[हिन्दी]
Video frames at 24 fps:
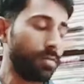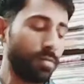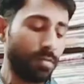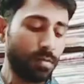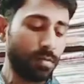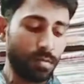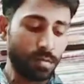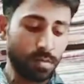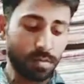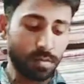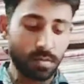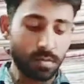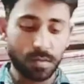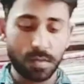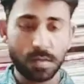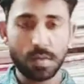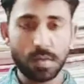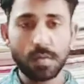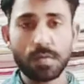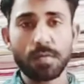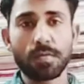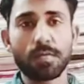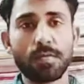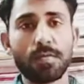एक ये
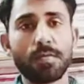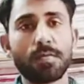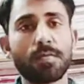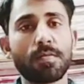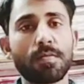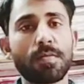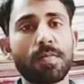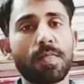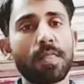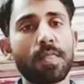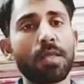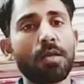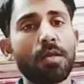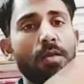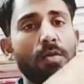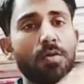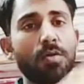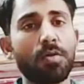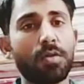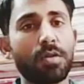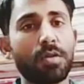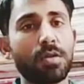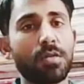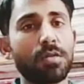देखिए ये मतलब
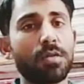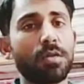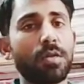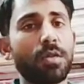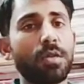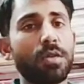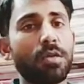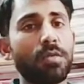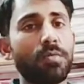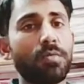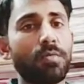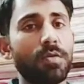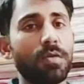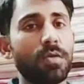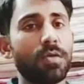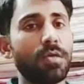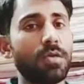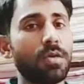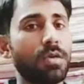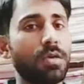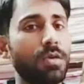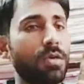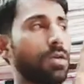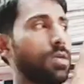कॉटन सिल्क है
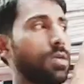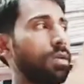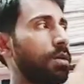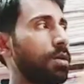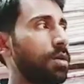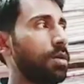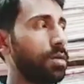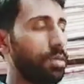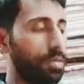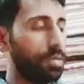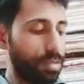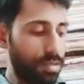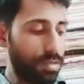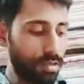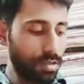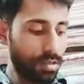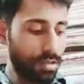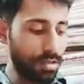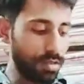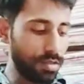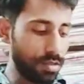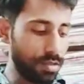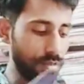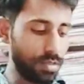ये कॉटन सिल्क के
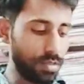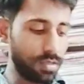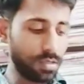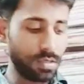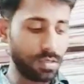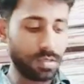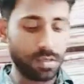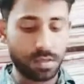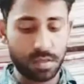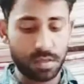ऊपर आएगा